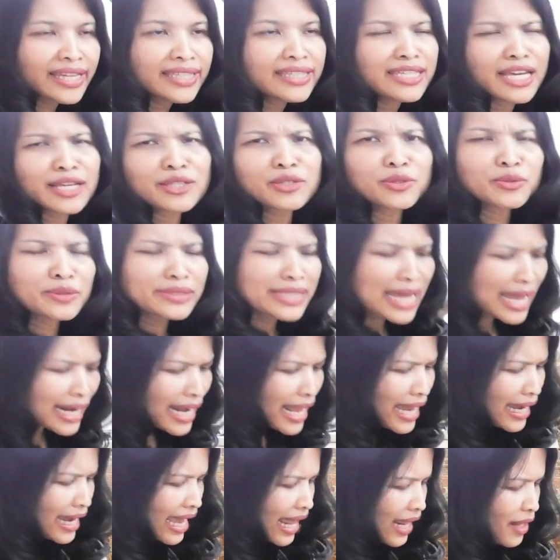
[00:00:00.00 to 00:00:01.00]
ya
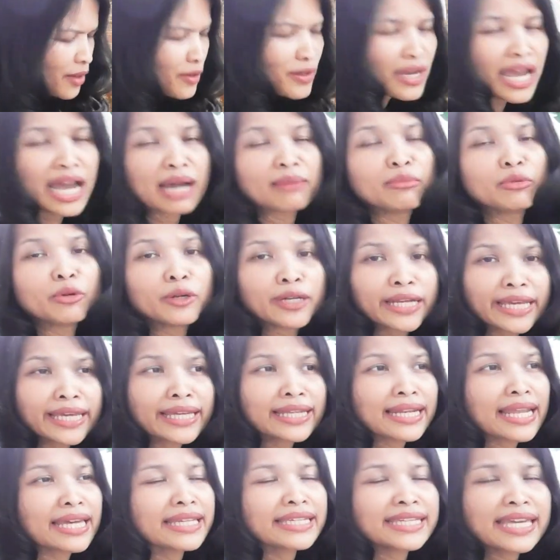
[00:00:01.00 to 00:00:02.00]
sudahlah kalau nggak
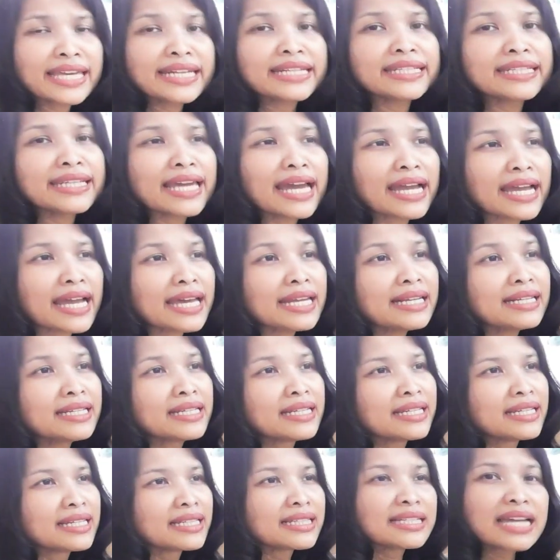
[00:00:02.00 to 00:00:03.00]
boleh lagian dia kan
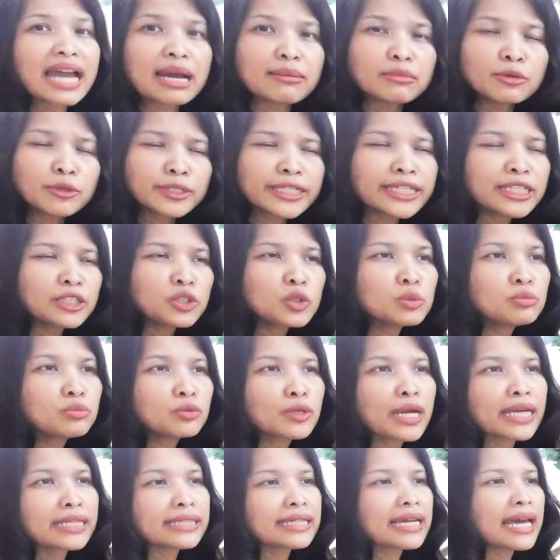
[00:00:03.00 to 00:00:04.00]
nggak boleh itu
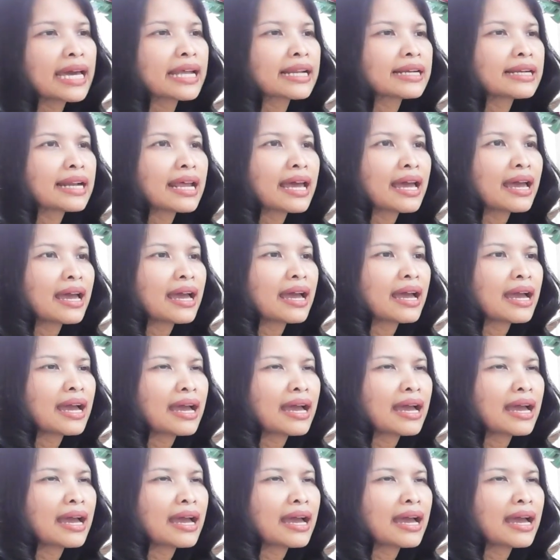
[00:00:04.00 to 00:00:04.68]
bukan karena